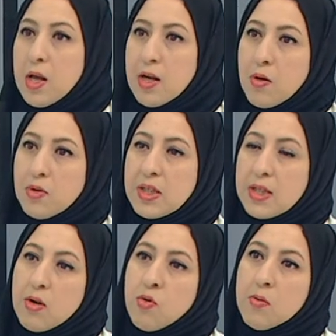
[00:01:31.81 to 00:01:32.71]

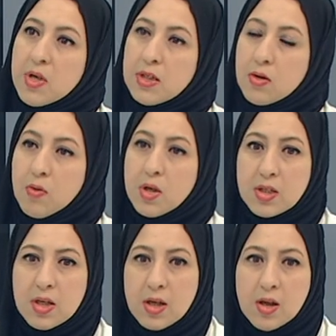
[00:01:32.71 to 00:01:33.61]
اللوزتين هما سي كوا
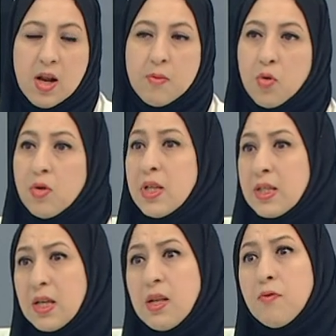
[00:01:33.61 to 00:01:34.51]
سي راهم
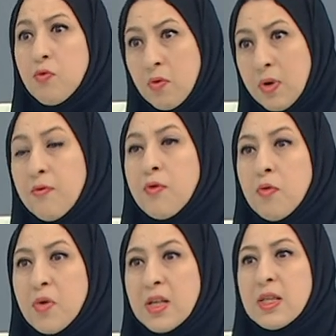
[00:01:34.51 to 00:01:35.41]
غدتين
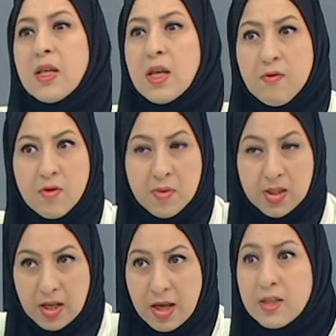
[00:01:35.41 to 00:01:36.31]
نمفاويتين كان في
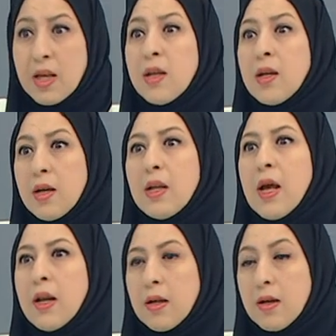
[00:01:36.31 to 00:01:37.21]
المنطقه تاع
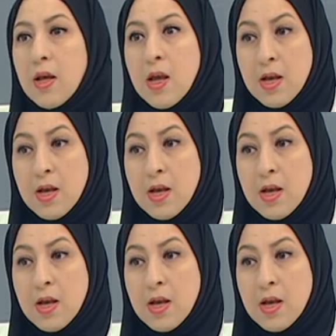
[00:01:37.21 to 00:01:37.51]
الحلق